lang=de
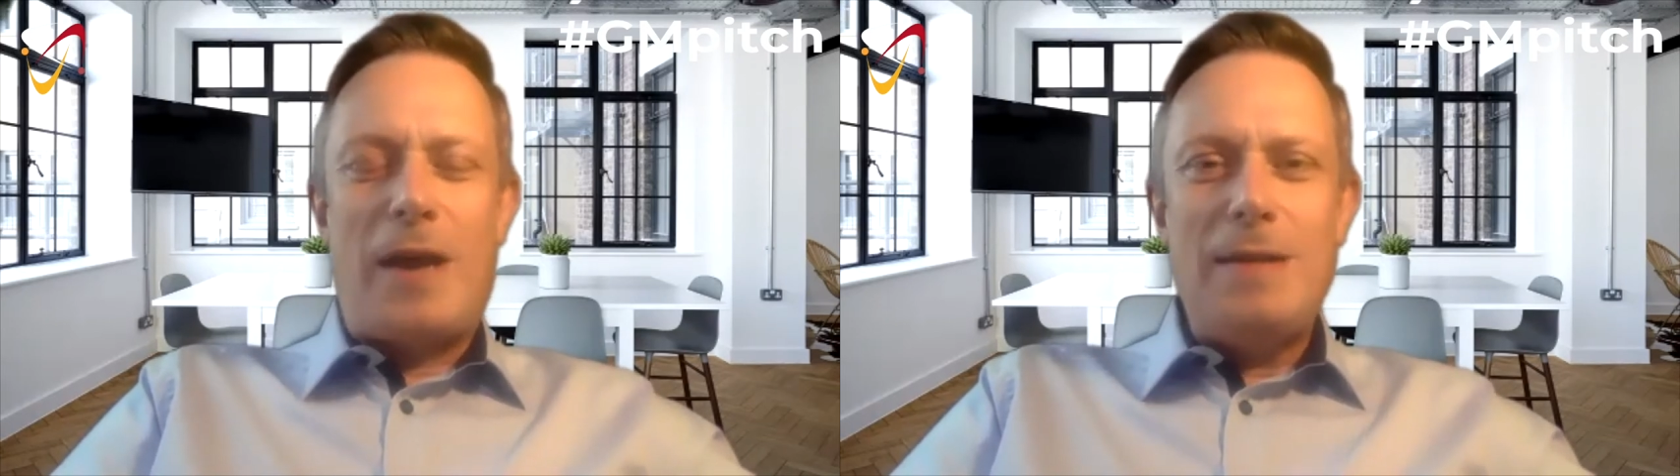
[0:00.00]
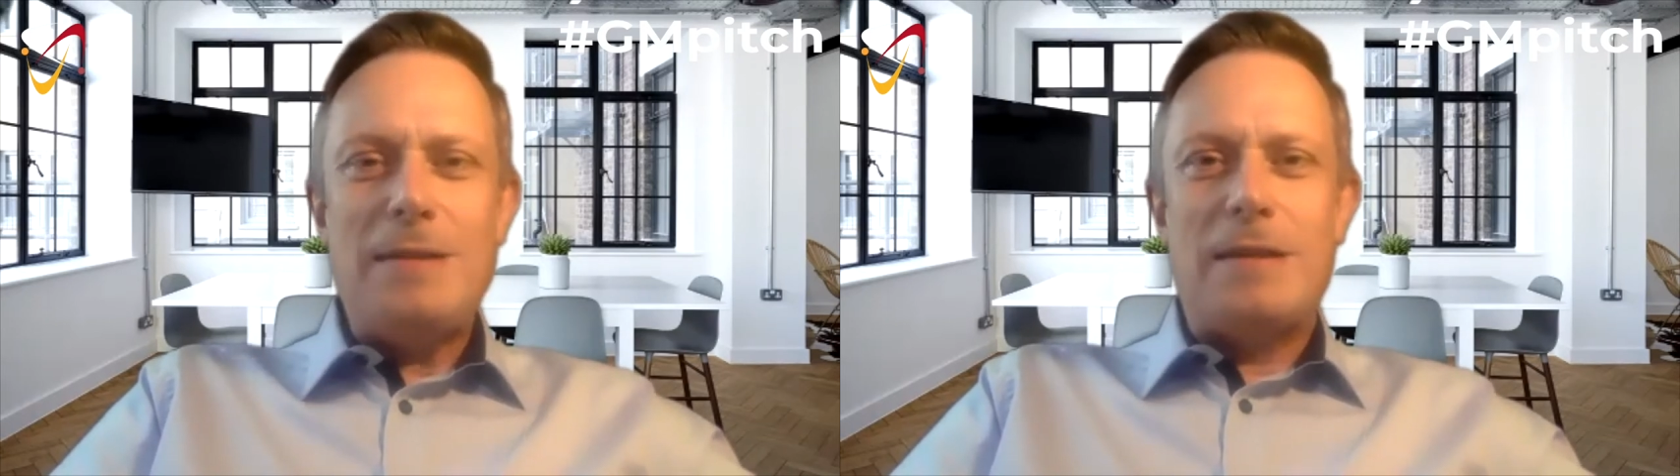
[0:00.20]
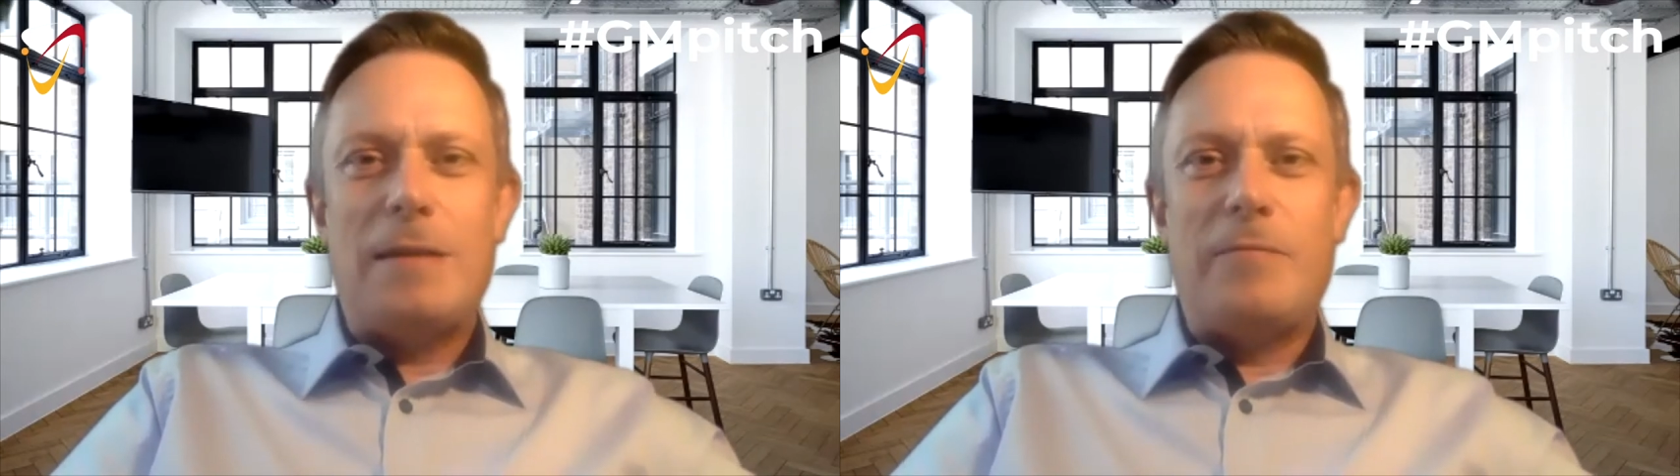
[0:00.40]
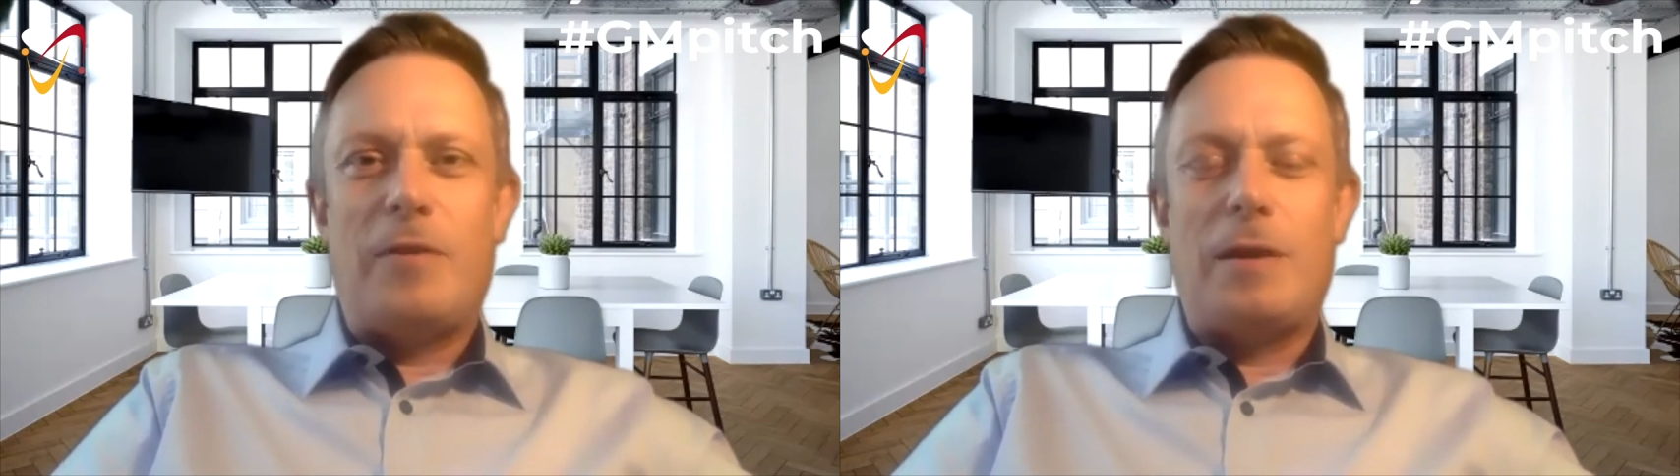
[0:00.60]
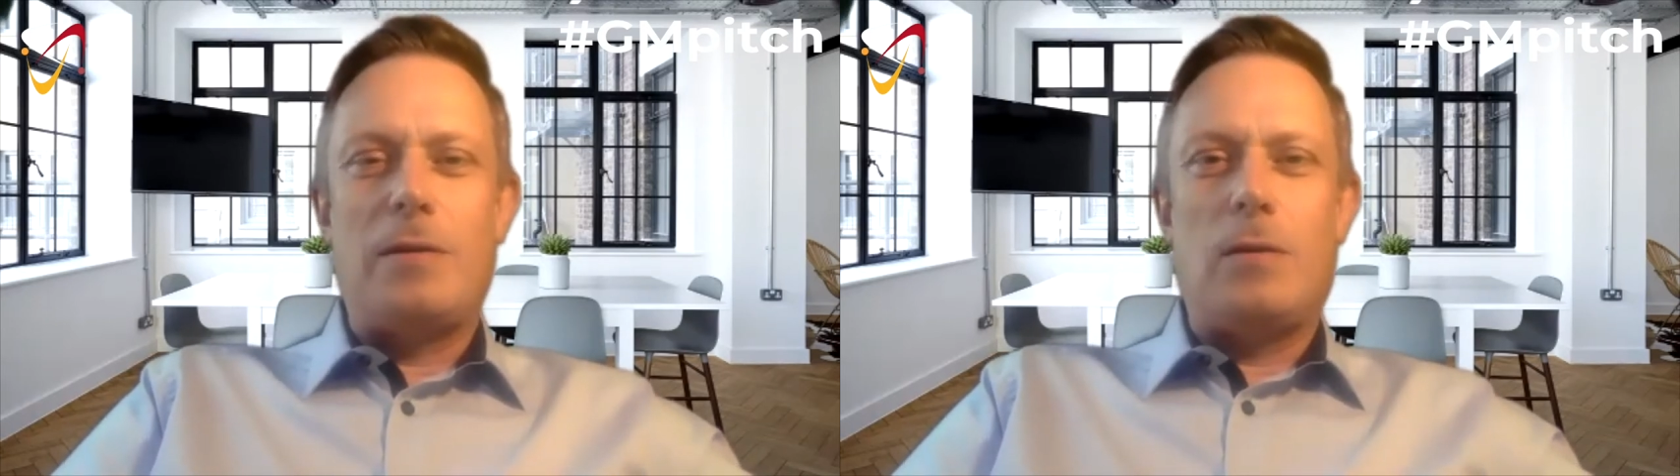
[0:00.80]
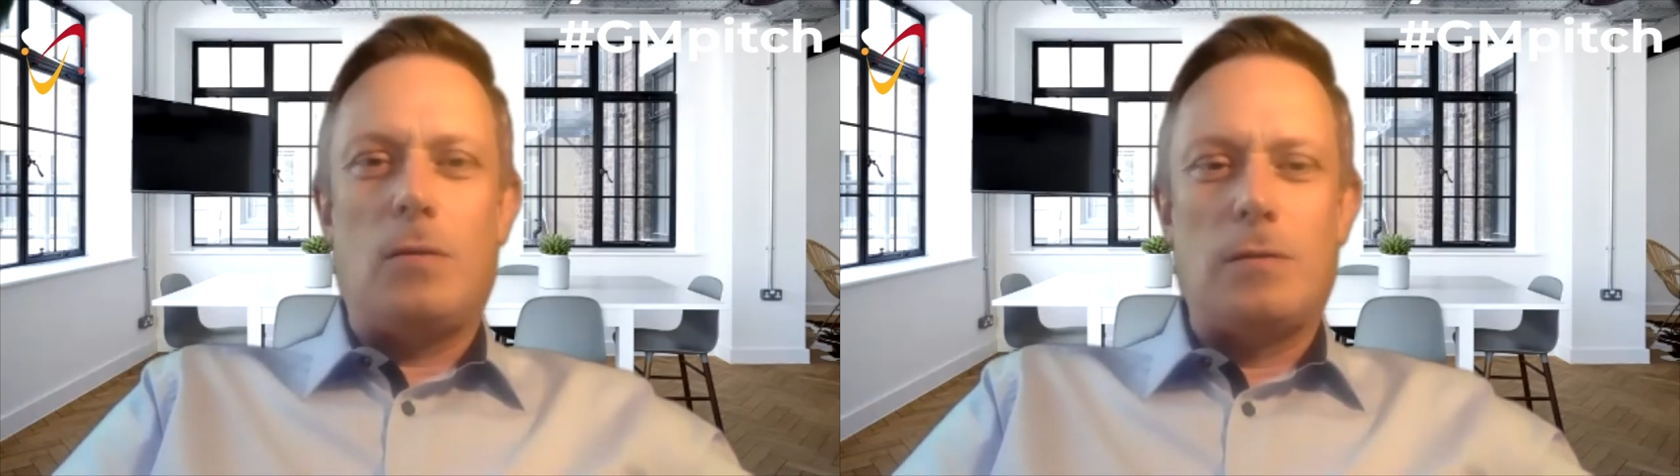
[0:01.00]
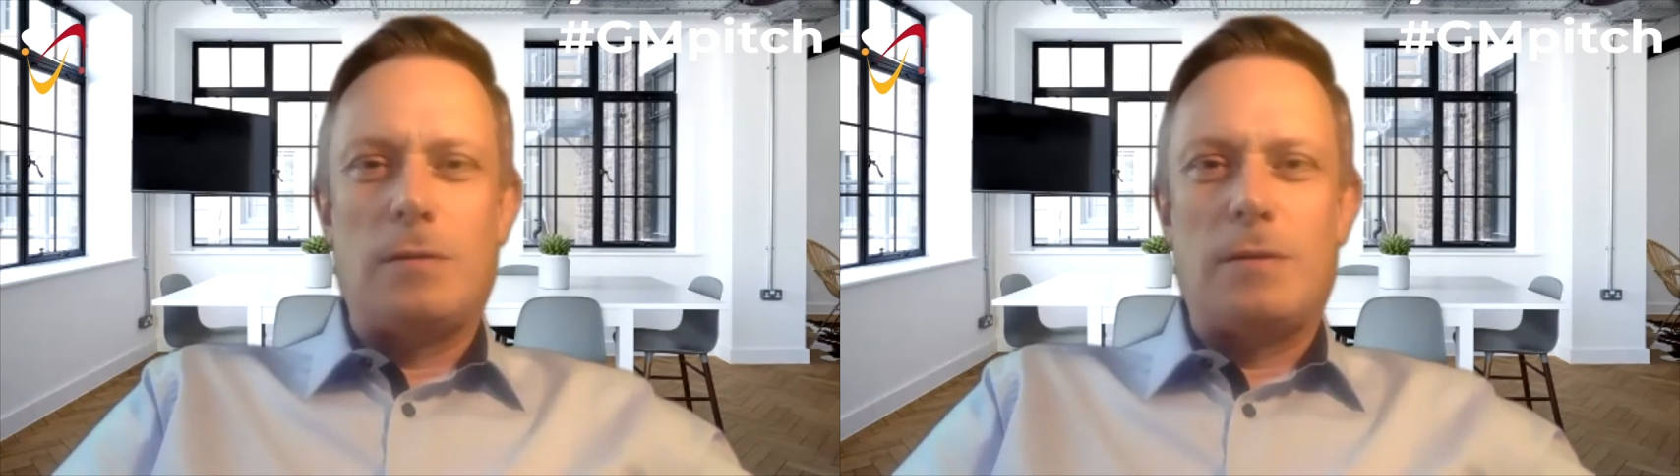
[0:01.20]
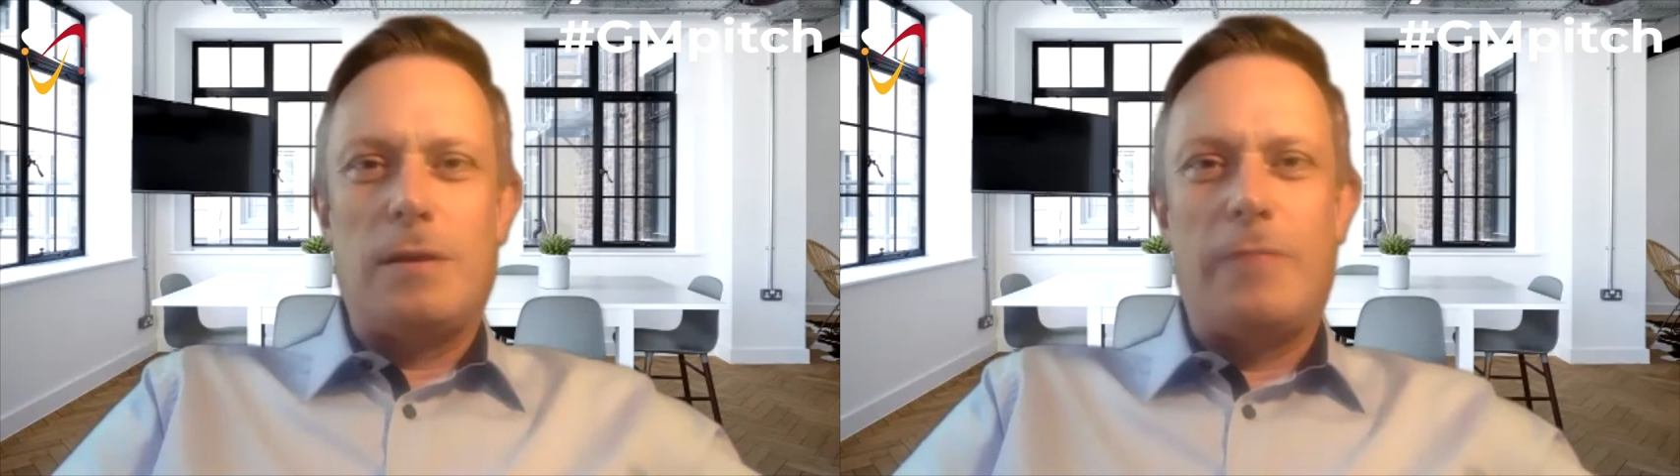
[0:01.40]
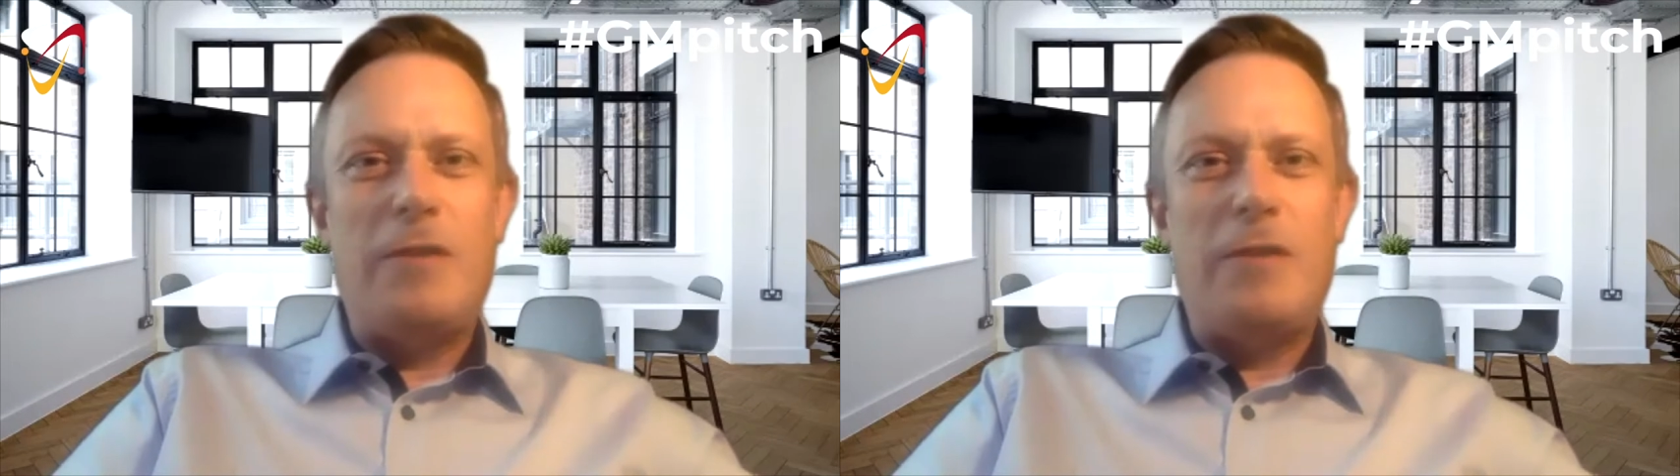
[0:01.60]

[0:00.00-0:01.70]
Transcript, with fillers: Einzelkämpfern und äh,